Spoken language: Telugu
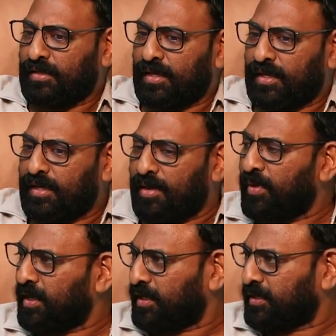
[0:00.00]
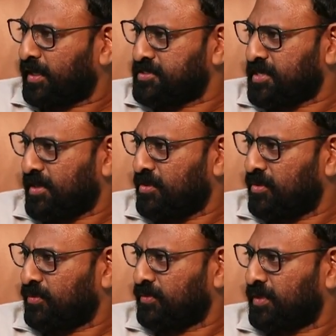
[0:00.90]
ఇలాగ ఈ అబ్బాయిని ఇంట్రడక్షన్ చేద్దాం
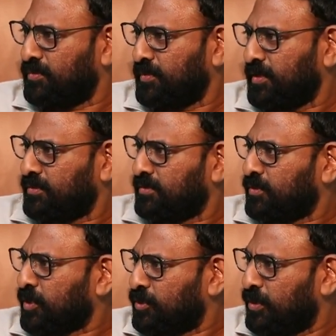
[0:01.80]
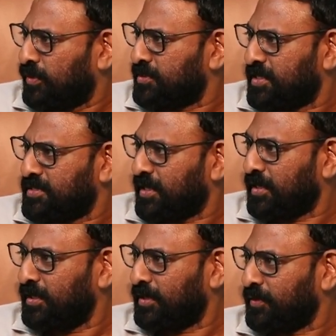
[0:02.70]
అనుకుంటున్నాను మీరు కొత్తలతో చేశారు
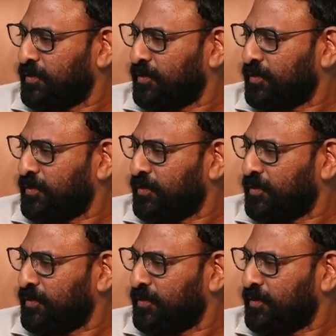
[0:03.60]
కదా